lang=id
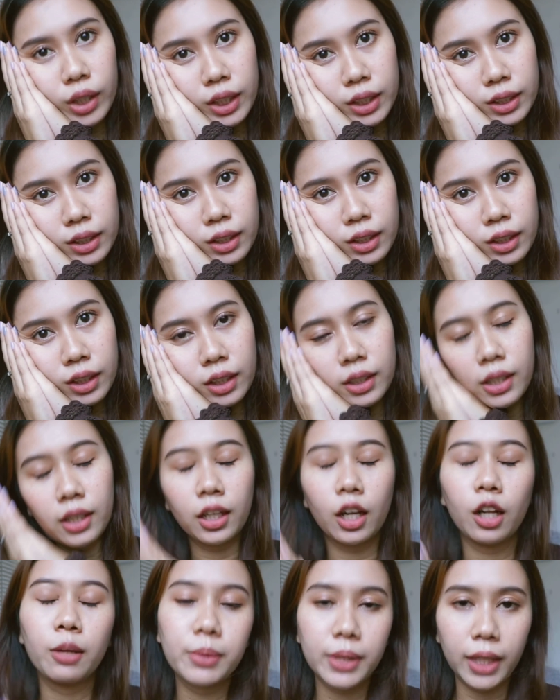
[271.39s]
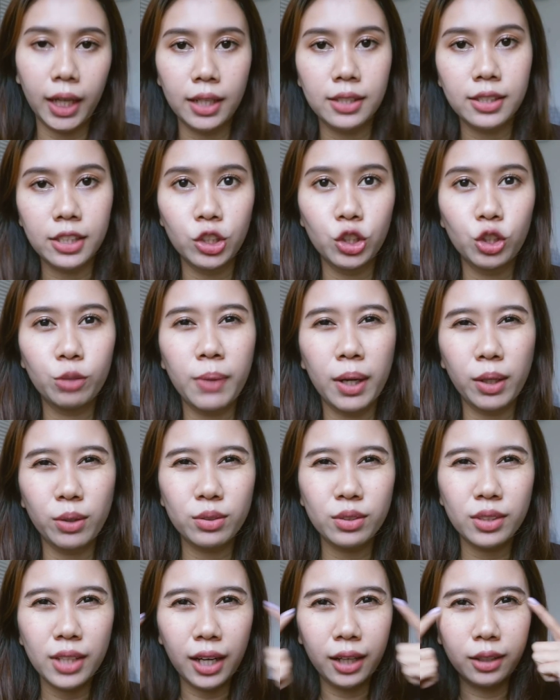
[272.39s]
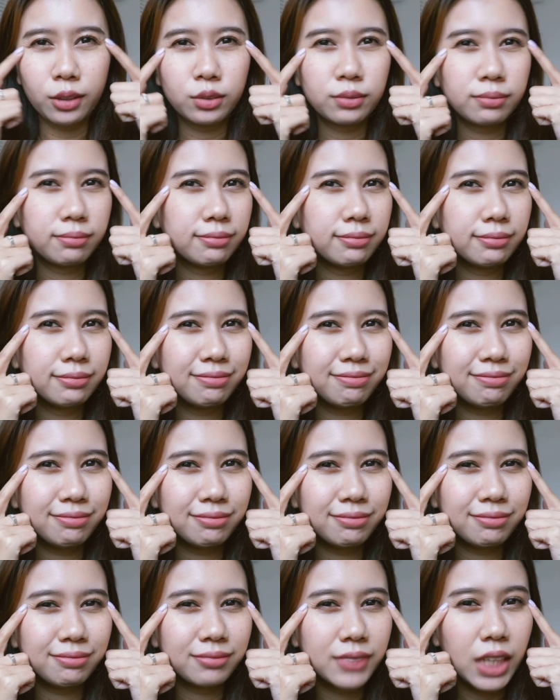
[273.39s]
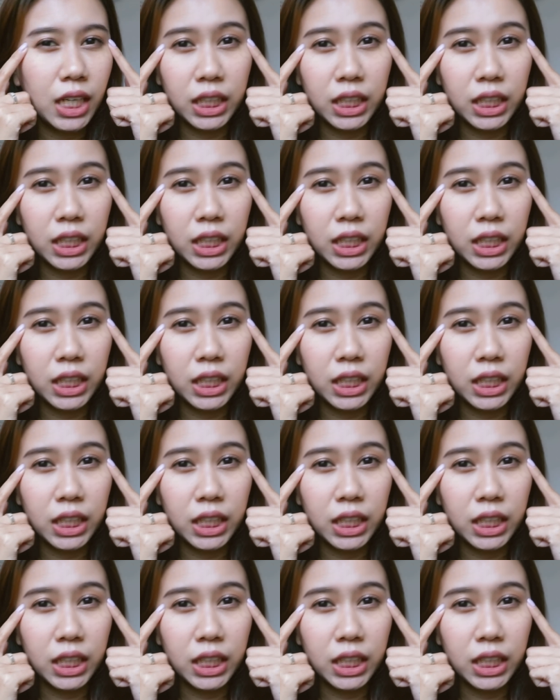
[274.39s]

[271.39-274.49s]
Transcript: kayak gini dan kalau misalkan senyum aku selalu hmm,